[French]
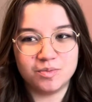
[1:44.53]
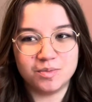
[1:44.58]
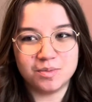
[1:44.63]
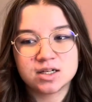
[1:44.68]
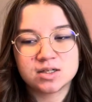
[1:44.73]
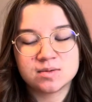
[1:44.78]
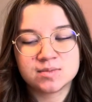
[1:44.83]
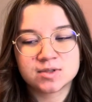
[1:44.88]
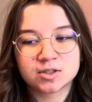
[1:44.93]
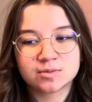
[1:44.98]

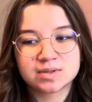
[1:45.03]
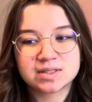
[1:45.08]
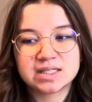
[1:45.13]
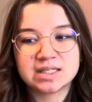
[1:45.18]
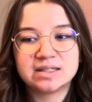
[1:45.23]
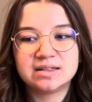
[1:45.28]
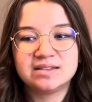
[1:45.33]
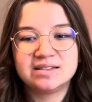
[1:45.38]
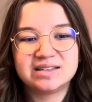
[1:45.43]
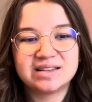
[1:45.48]
Il par exemple,
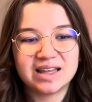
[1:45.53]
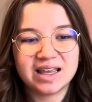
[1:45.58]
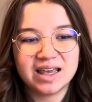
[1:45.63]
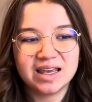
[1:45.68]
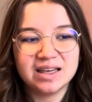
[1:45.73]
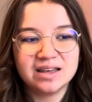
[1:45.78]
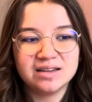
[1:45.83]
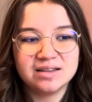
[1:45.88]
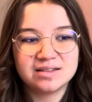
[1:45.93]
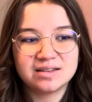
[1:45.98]
c'est
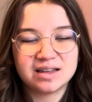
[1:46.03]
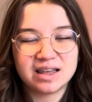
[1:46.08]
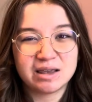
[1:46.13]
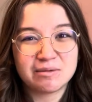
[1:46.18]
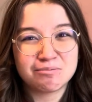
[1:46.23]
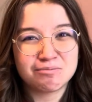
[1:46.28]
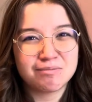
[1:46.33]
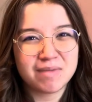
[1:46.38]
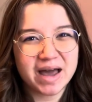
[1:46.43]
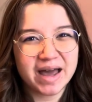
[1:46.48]
Tate et
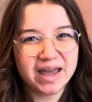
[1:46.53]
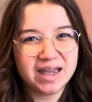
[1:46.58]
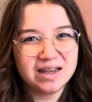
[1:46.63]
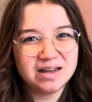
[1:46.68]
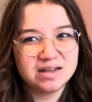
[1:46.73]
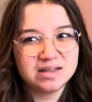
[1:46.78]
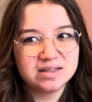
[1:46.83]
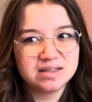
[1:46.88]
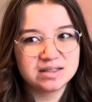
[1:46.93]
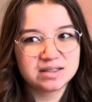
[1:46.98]

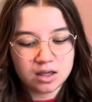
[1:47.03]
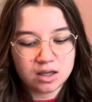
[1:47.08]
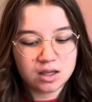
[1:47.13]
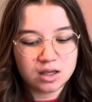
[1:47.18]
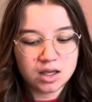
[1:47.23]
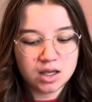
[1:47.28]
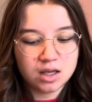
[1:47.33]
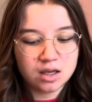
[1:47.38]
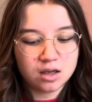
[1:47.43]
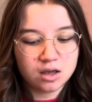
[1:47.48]
Miles.
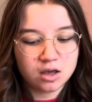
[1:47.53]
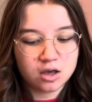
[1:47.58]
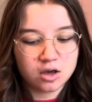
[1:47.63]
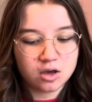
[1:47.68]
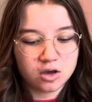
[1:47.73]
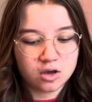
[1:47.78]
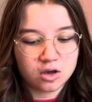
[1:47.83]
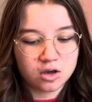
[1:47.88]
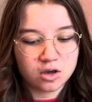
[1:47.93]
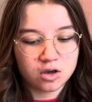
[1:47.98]
Et
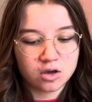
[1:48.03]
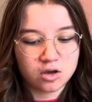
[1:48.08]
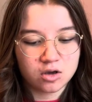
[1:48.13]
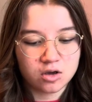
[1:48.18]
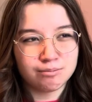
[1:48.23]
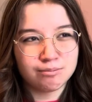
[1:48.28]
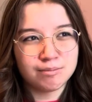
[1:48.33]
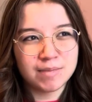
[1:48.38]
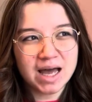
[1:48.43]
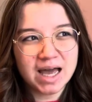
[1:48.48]

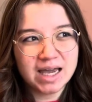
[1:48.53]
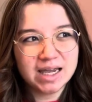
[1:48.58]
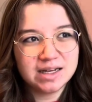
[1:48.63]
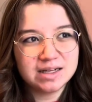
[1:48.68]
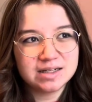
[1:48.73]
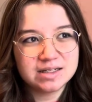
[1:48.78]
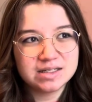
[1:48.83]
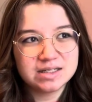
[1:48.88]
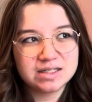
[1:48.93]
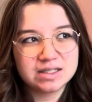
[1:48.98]
euh,
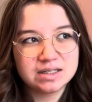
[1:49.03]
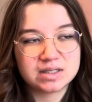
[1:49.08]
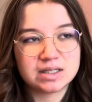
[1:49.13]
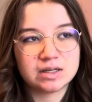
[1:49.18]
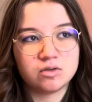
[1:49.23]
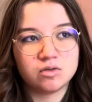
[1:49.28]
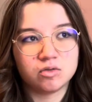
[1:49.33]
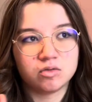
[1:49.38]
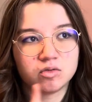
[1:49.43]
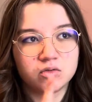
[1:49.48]
Miles, c'est
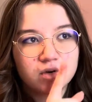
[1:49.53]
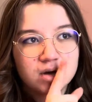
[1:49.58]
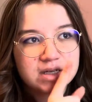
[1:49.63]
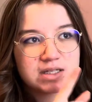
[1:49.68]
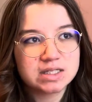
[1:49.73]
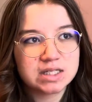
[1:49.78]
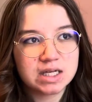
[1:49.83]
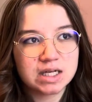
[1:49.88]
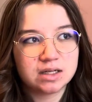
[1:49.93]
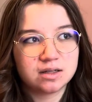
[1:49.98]
le
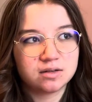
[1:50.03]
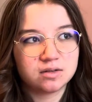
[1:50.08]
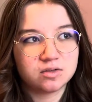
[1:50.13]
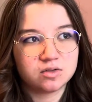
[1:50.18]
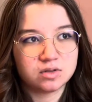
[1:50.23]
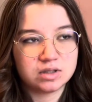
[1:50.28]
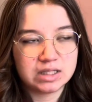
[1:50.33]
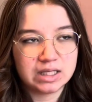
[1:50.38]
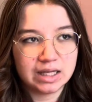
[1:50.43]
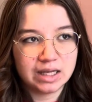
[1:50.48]
voisin de
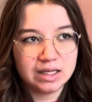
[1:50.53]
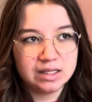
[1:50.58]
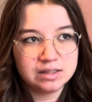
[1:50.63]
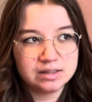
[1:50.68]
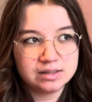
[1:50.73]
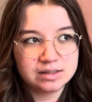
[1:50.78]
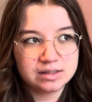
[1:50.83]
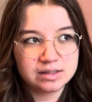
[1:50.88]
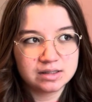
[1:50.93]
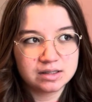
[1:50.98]

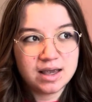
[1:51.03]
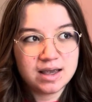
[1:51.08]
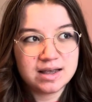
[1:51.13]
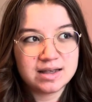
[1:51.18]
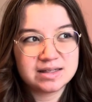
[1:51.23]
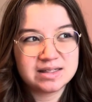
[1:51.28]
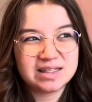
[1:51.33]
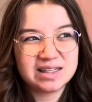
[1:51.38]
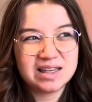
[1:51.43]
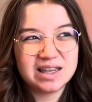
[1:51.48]
Tate et
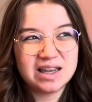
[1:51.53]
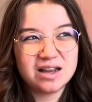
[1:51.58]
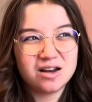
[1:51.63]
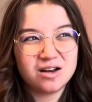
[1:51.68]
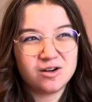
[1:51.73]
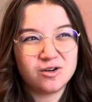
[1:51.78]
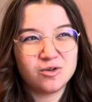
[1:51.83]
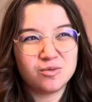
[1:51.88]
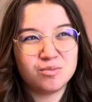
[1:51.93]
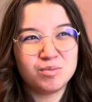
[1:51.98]
c'est
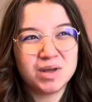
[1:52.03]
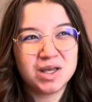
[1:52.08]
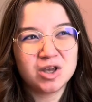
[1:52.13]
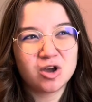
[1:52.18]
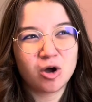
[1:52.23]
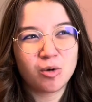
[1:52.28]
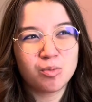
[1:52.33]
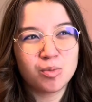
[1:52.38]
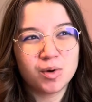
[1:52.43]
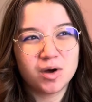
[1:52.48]
le
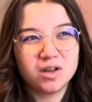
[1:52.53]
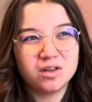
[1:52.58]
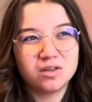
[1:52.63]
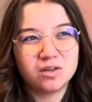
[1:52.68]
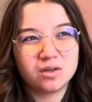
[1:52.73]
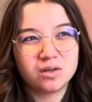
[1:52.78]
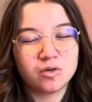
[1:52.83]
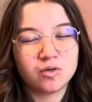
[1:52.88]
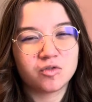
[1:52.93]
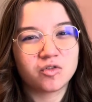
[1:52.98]
meilleur
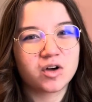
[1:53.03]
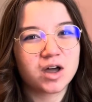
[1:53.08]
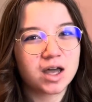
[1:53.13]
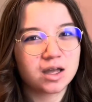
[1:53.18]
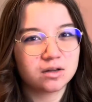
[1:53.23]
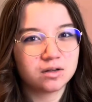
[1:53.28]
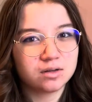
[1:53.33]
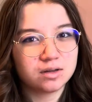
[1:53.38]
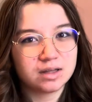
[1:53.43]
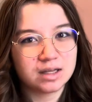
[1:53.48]
pote au frère
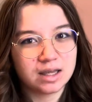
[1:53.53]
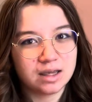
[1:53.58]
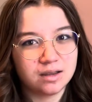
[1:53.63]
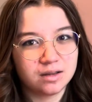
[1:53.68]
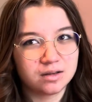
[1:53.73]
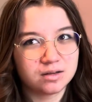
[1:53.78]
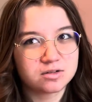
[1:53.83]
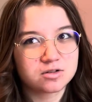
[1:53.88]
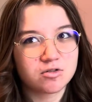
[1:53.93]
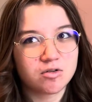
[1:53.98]
de Tate,
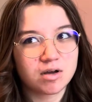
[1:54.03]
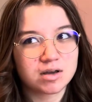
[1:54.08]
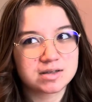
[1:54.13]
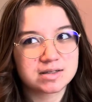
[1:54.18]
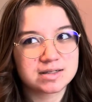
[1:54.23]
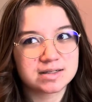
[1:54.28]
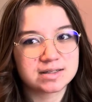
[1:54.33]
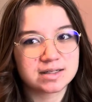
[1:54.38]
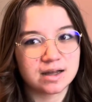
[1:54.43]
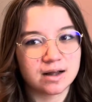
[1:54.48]
je crois que
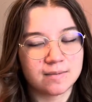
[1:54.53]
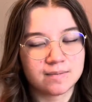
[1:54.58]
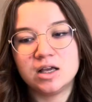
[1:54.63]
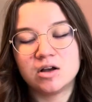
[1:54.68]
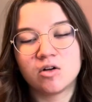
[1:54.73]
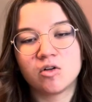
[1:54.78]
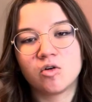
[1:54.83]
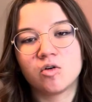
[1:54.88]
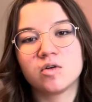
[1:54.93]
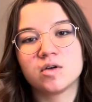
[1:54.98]
c'est ça. Et en
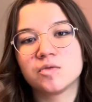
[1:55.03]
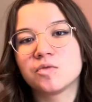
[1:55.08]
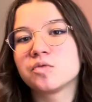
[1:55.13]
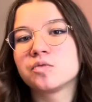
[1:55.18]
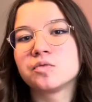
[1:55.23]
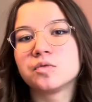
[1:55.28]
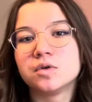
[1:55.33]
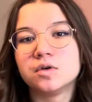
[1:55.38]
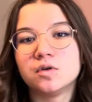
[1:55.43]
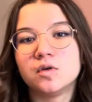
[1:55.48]
gros, ils
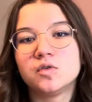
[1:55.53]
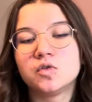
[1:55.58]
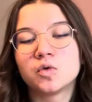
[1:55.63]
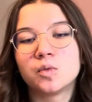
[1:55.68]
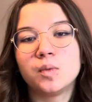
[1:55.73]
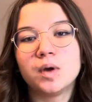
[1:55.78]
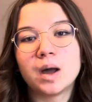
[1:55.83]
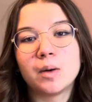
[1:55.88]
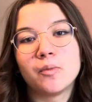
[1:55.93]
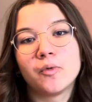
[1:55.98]
vont euh,
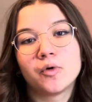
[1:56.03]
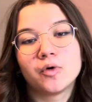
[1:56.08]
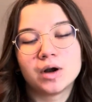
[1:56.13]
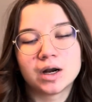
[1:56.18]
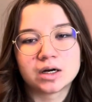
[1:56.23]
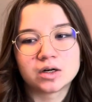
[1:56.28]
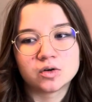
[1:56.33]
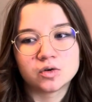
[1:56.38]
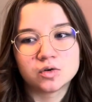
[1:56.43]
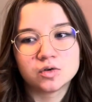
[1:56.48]
tomber amoureux l'un
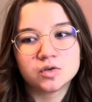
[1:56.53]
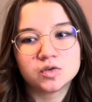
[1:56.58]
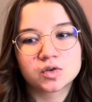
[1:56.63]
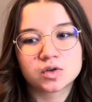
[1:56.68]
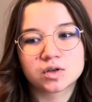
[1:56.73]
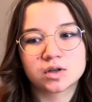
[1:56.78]
de l'autre,